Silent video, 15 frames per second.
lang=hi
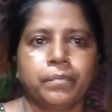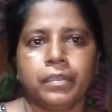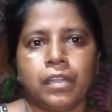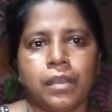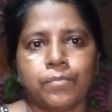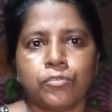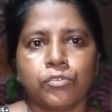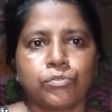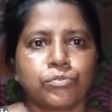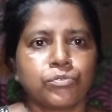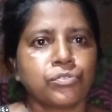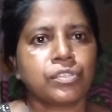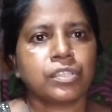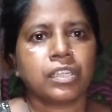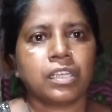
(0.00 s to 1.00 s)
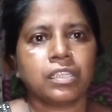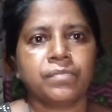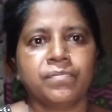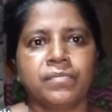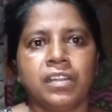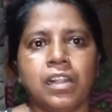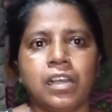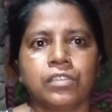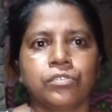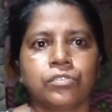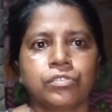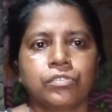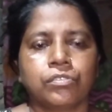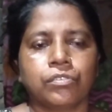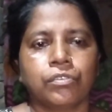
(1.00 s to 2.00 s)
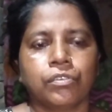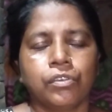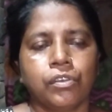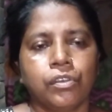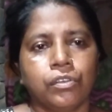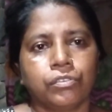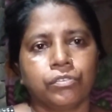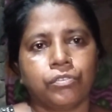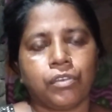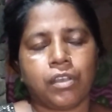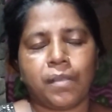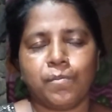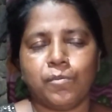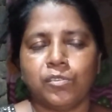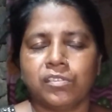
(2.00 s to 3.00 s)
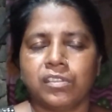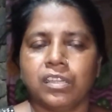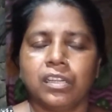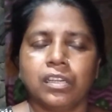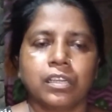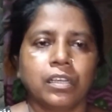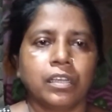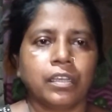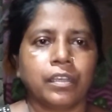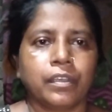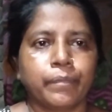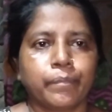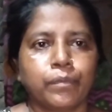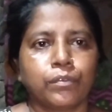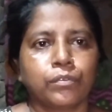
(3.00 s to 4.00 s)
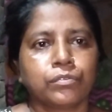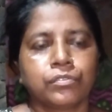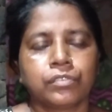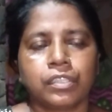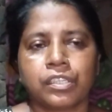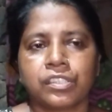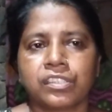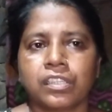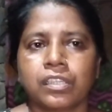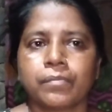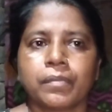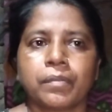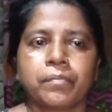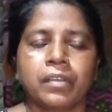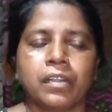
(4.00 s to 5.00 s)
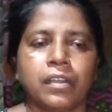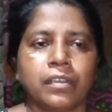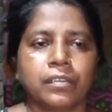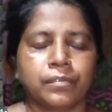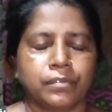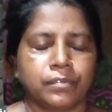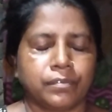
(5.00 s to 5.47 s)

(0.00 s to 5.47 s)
फिर हमको कुछ नहीं मिला दोस्तों तो हम लोग डर गए बहुत टेंशन में मेरा